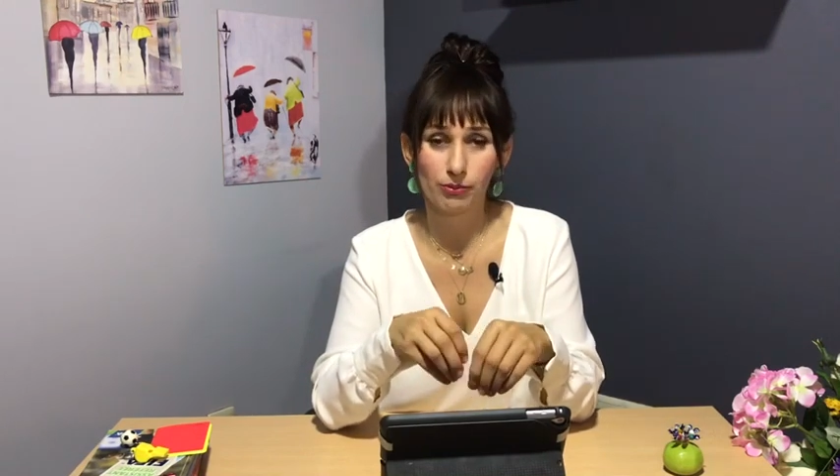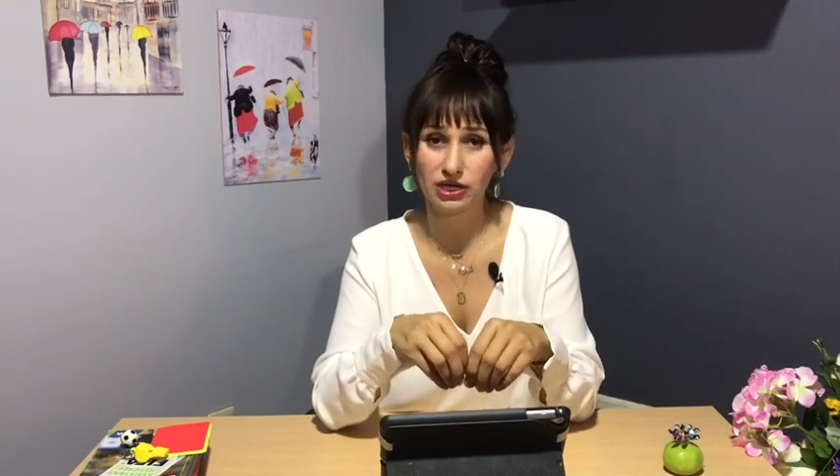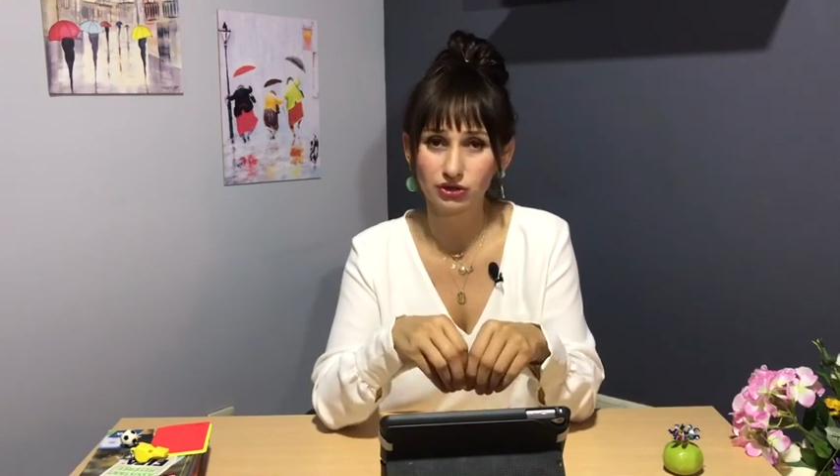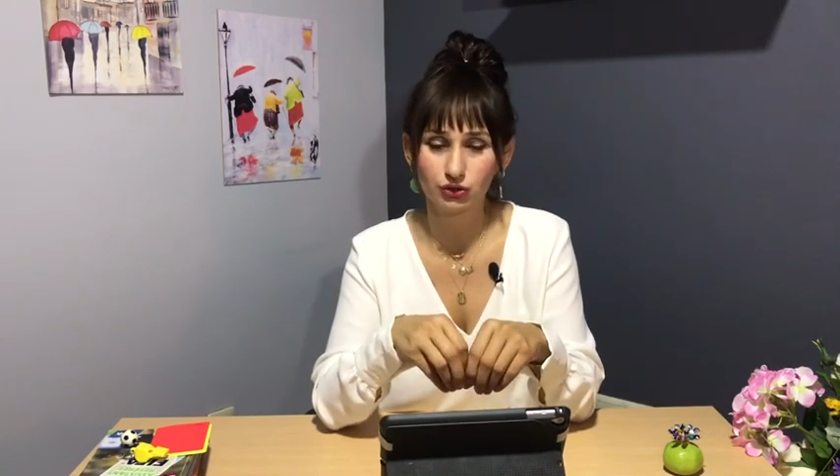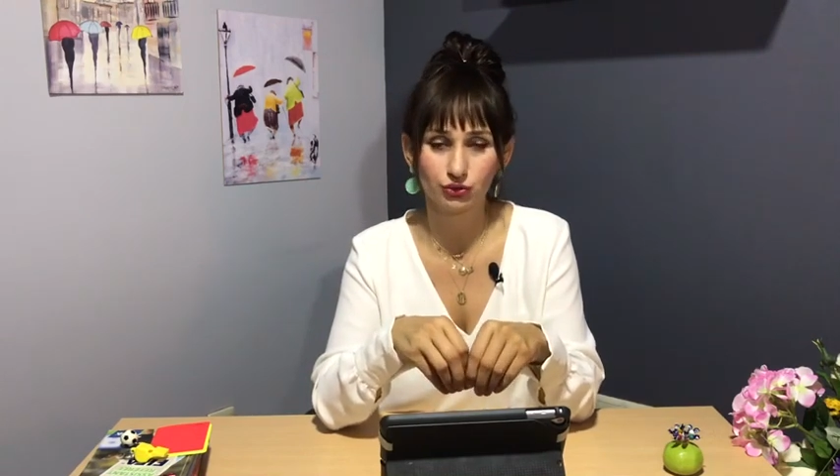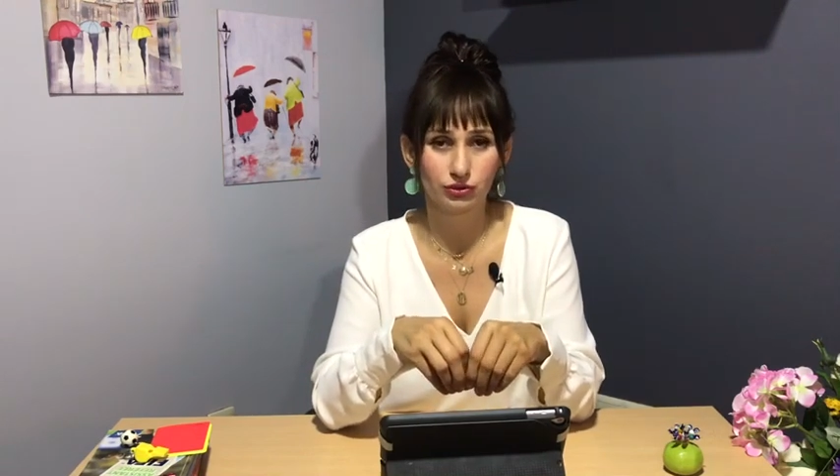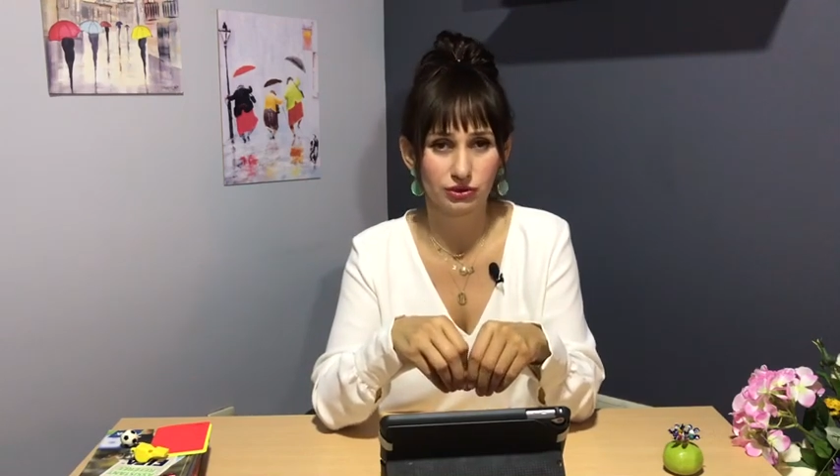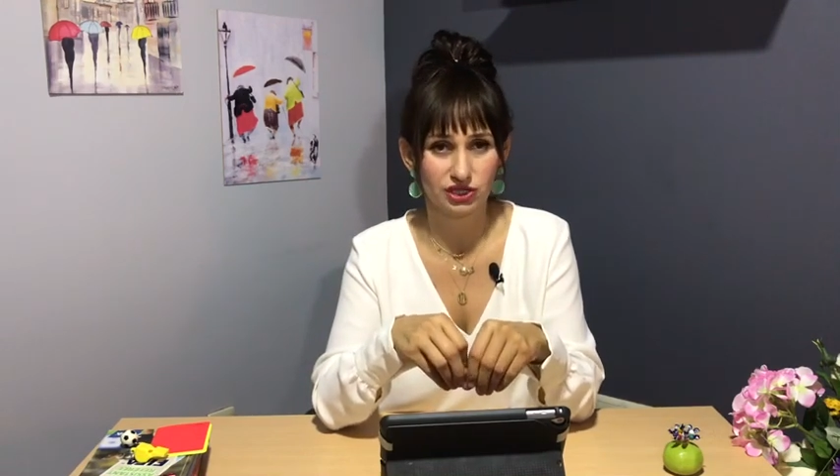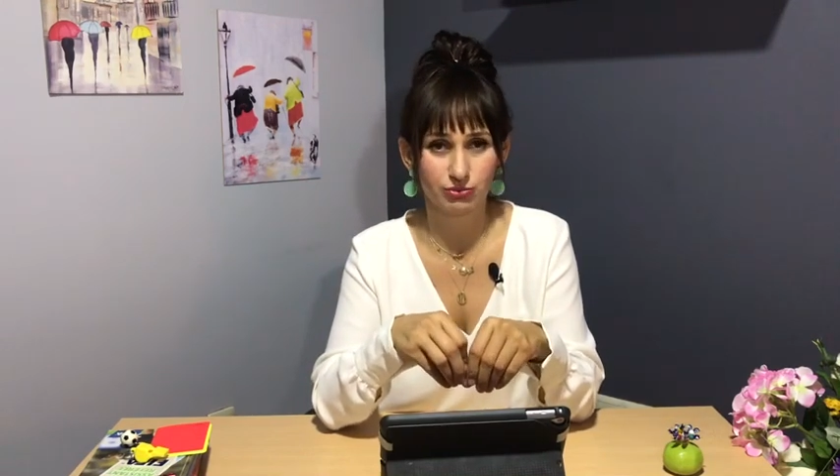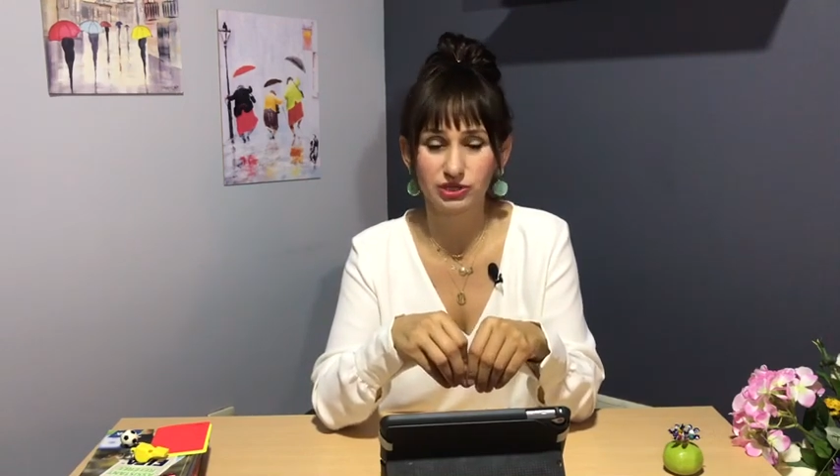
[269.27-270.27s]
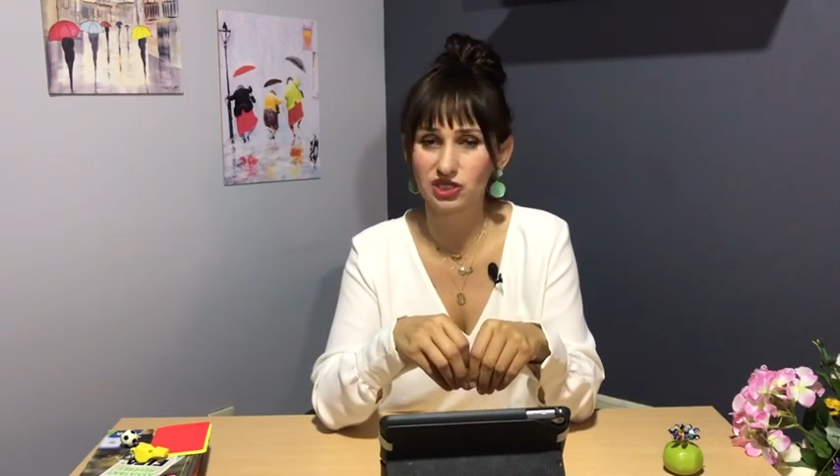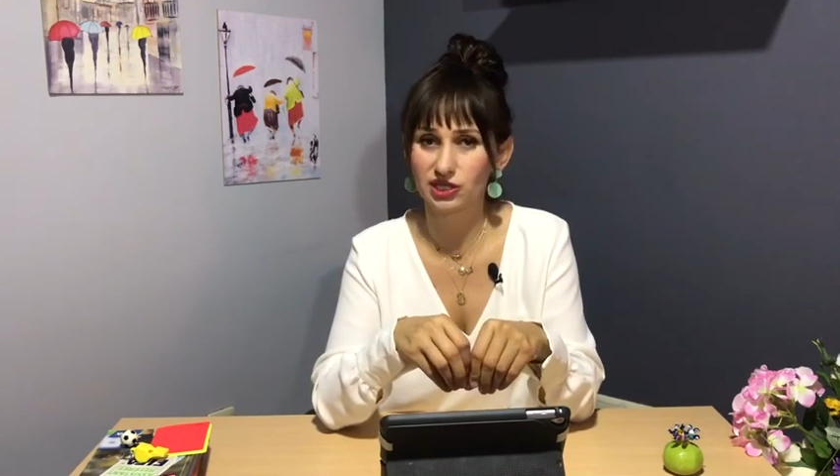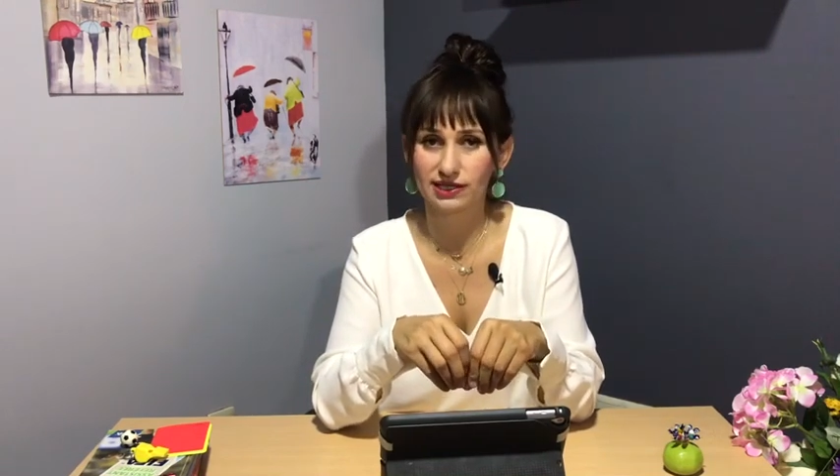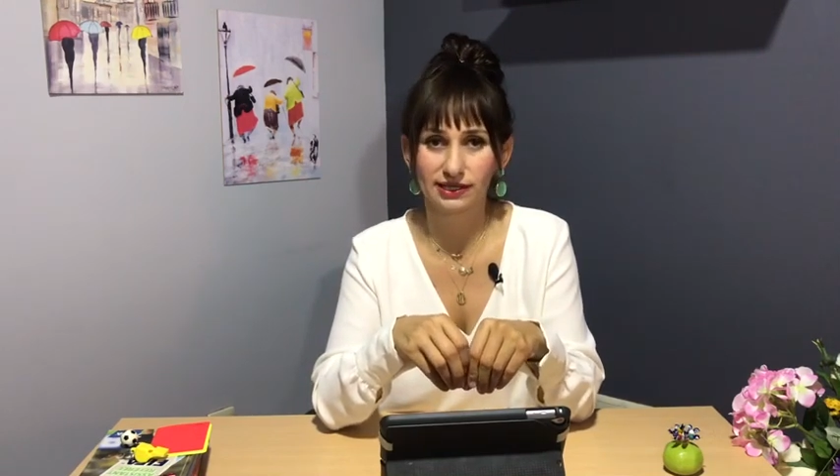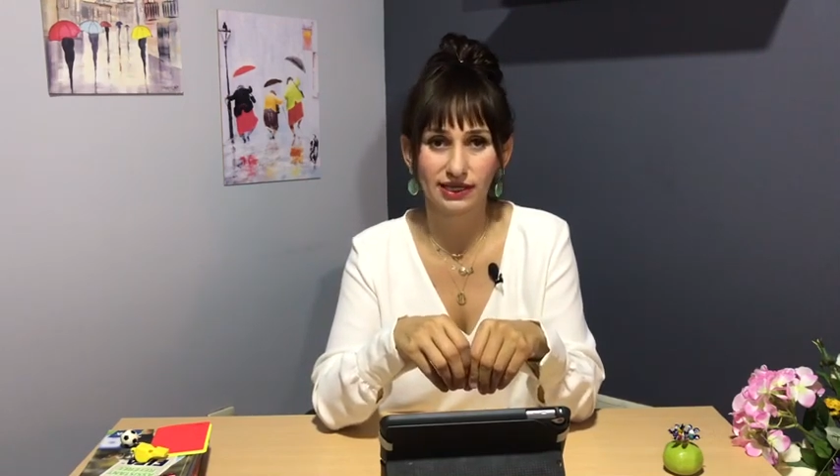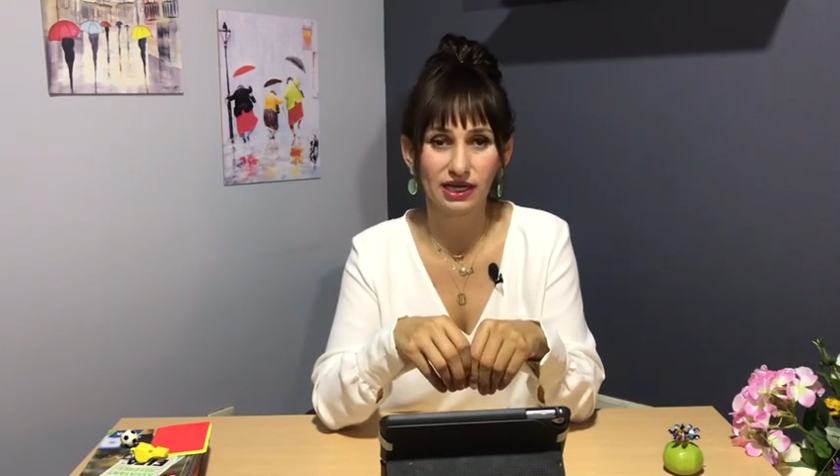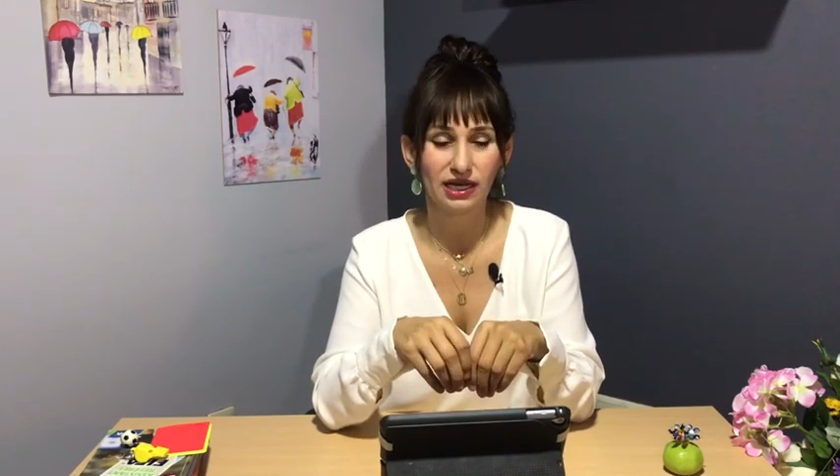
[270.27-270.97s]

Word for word: Maç günü hiçbir şekilde